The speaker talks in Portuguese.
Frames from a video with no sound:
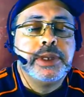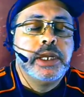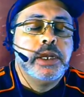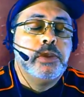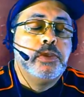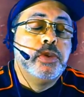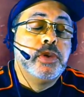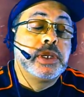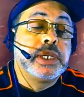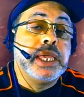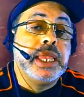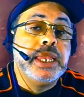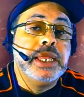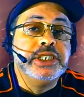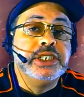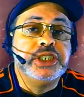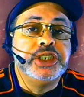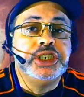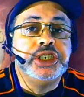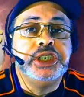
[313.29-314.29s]
porque
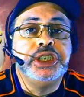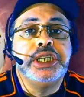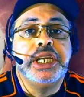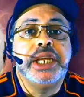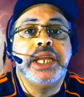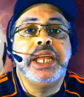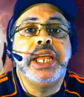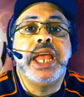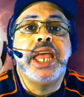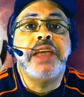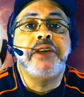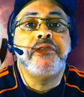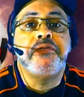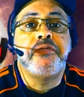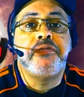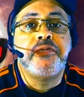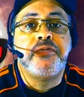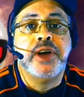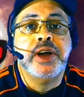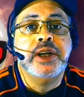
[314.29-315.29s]
Landim é
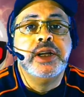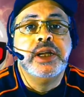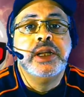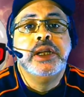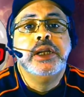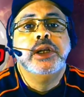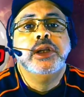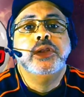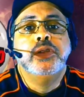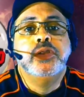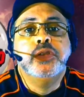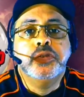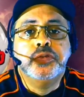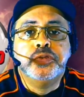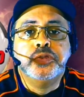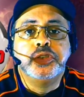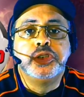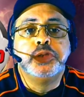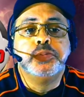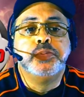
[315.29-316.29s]
fã do
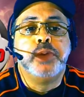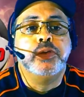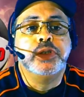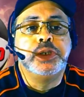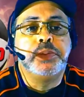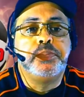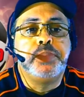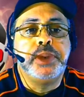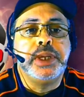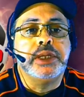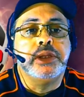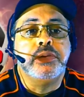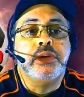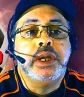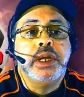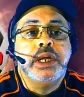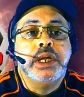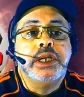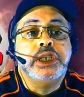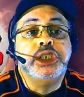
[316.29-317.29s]
futebol de Pedro
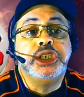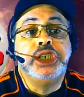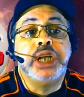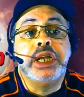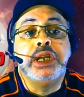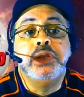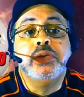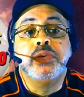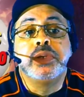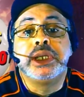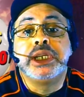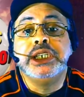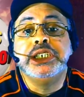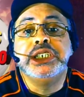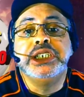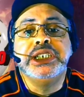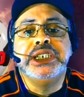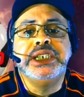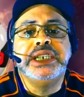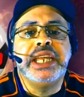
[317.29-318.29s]
e já não quis
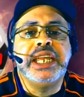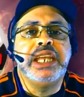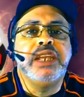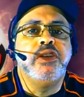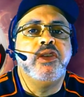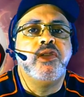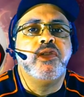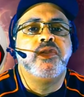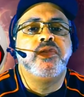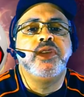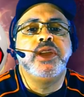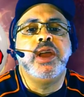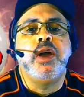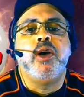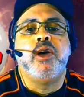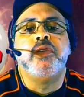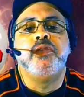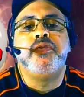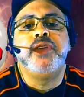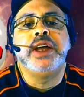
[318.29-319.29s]
nem ouvir
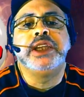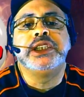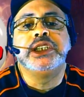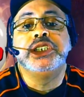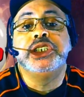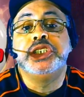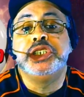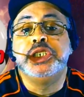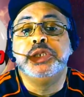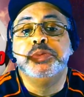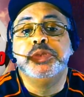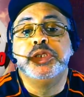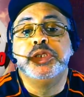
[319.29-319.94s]
oferta de times